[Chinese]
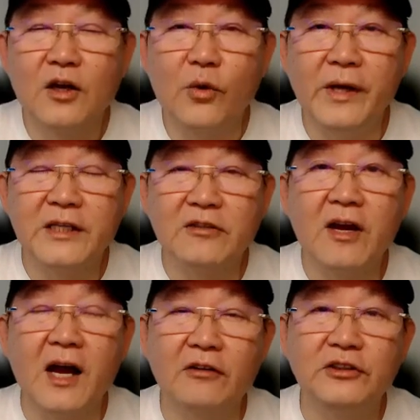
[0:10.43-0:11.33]
各位早
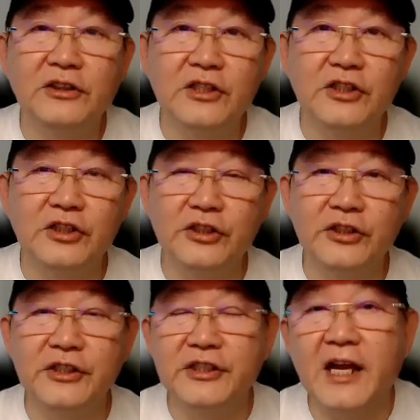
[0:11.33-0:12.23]
上好，今天是
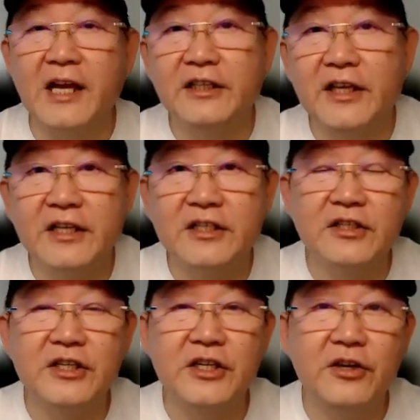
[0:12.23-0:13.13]
星期三，也是
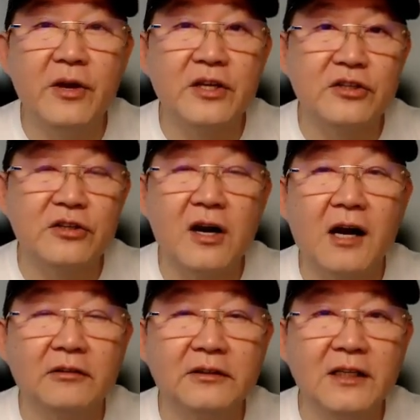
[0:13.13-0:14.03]
七月十二
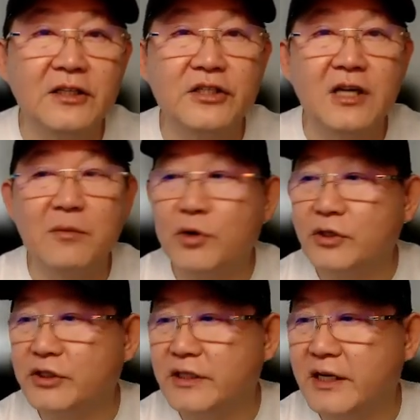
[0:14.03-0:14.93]
号，当天新加坡
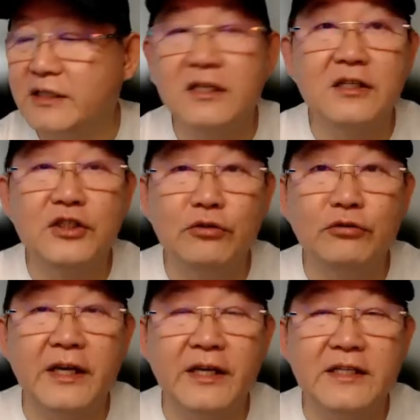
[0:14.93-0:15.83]
时间是
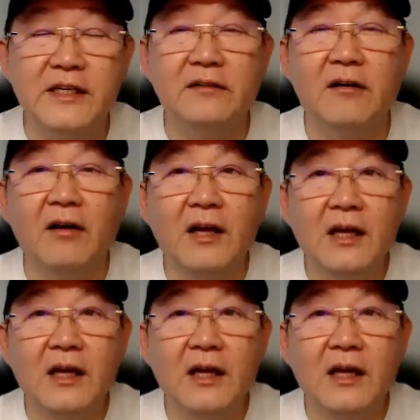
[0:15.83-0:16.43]
九点正哈。